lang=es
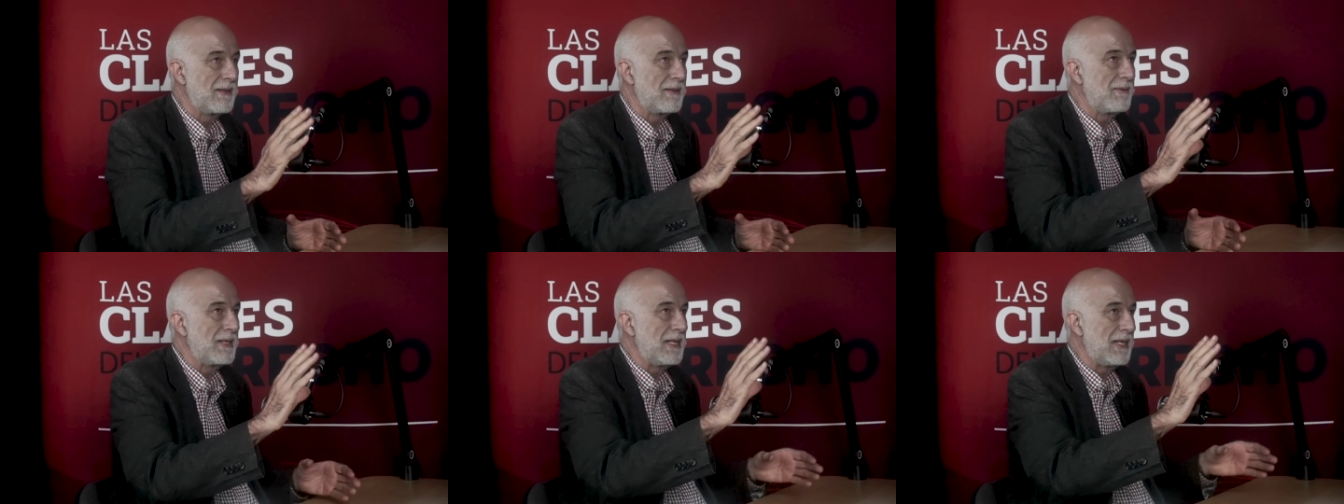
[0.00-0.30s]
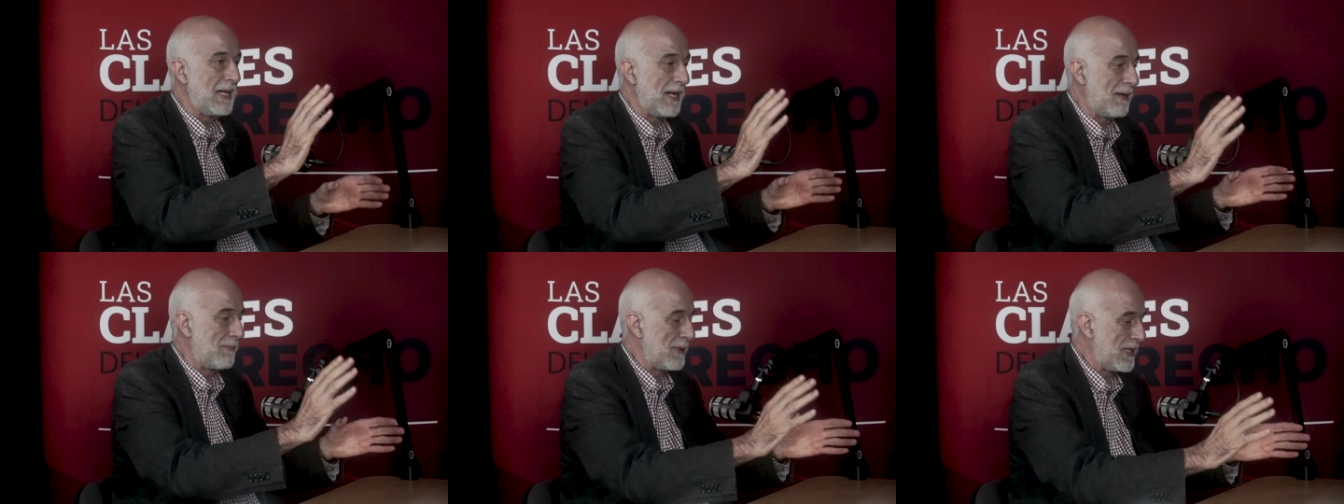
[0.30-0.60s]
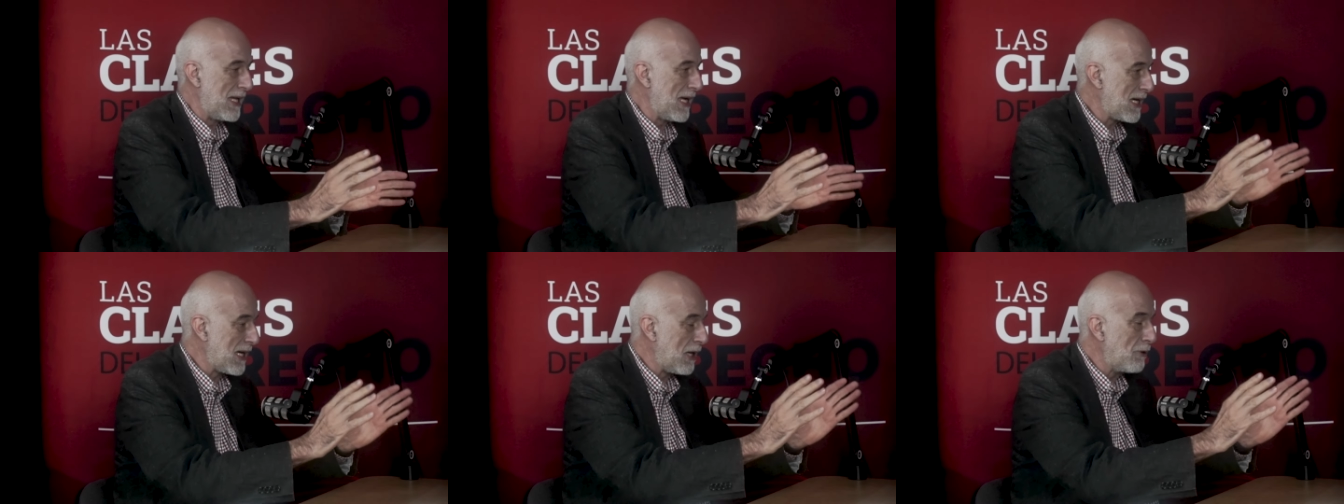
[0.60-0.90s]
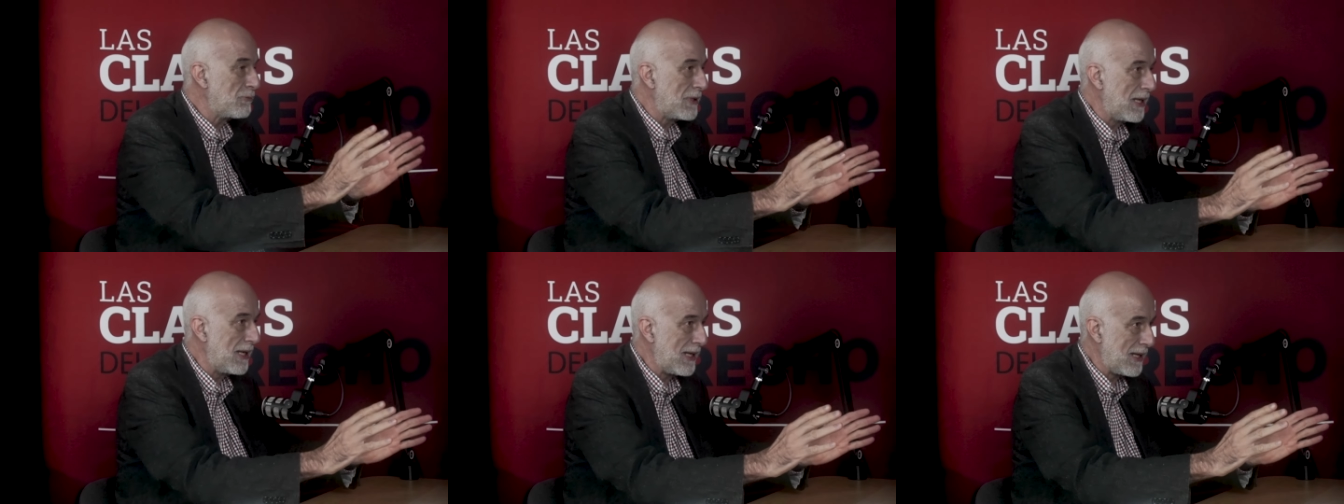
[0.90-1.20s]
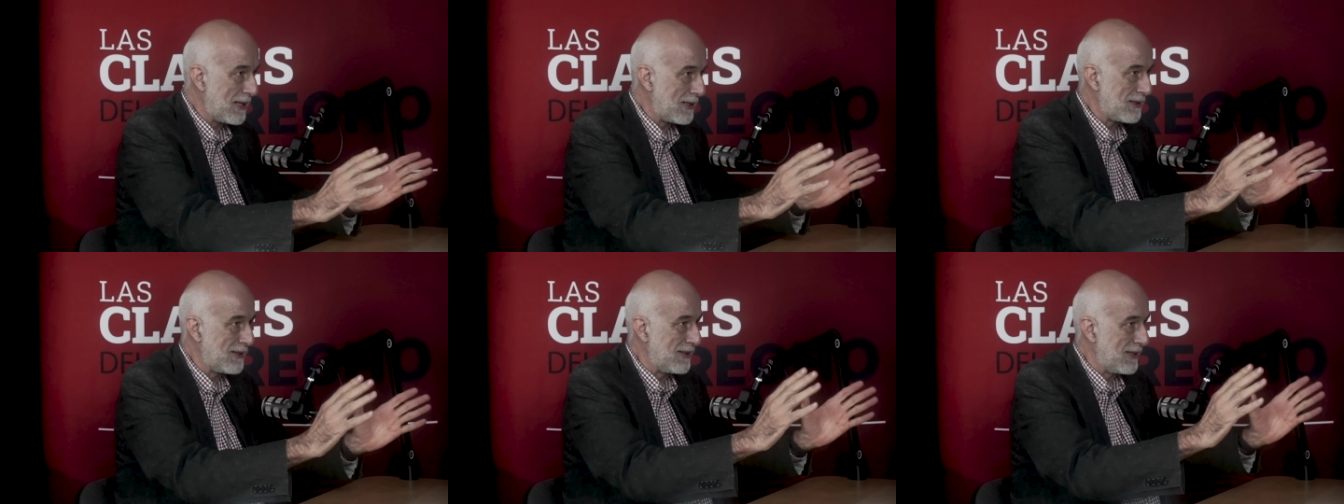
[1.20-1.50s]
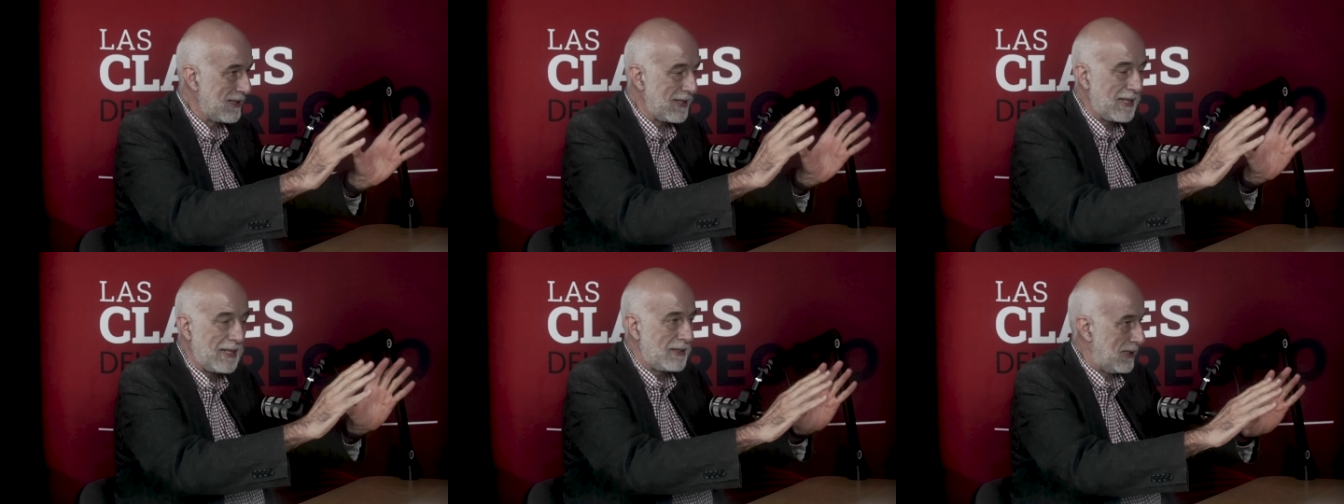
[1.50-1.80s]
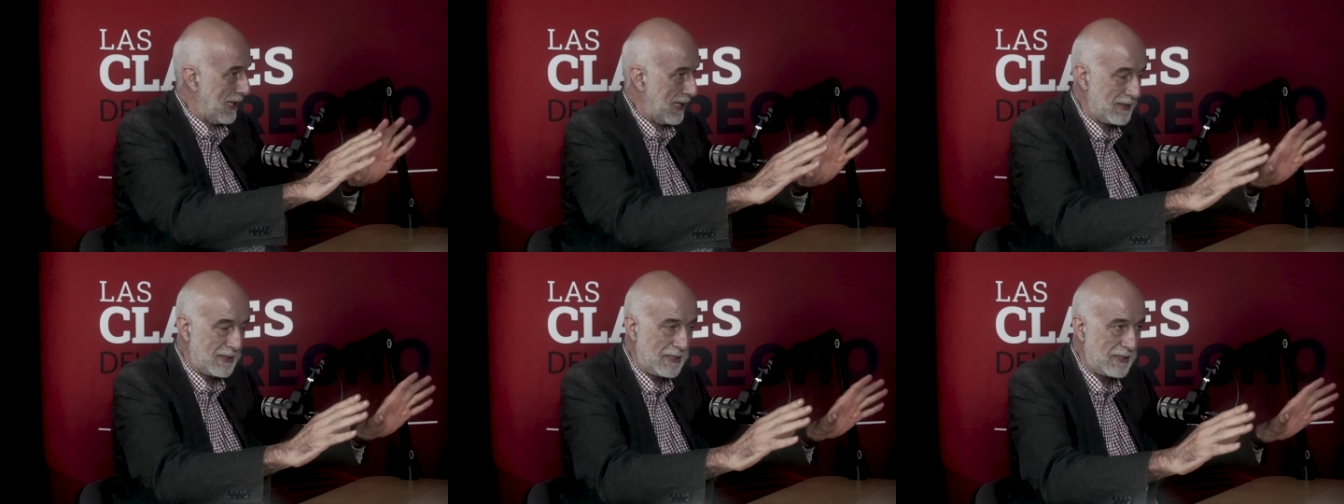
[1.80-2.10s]
Y la medida cautelar que
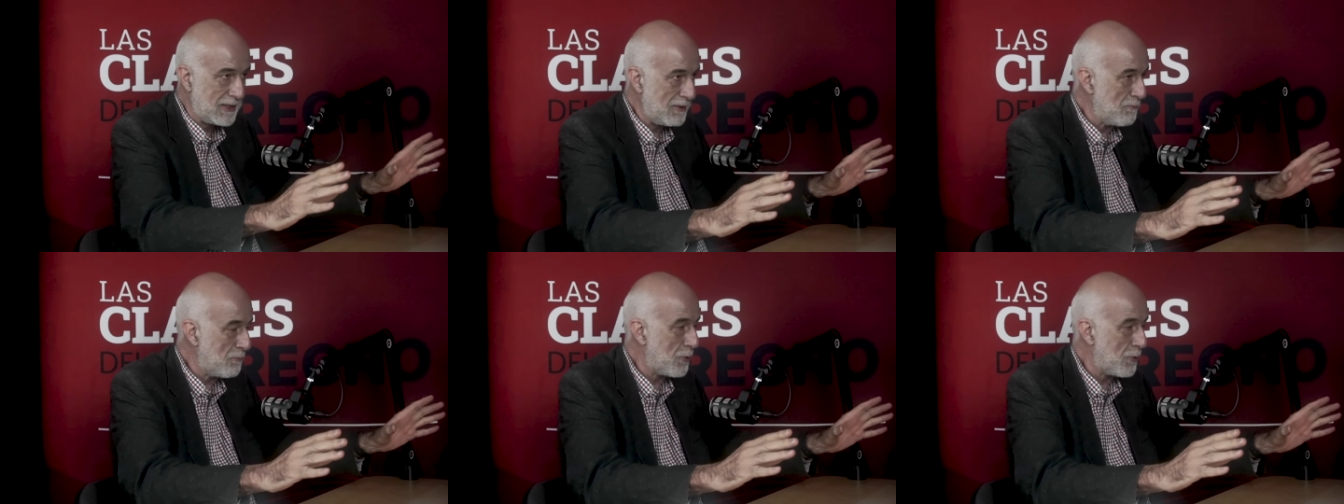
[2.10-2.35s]
se hace sin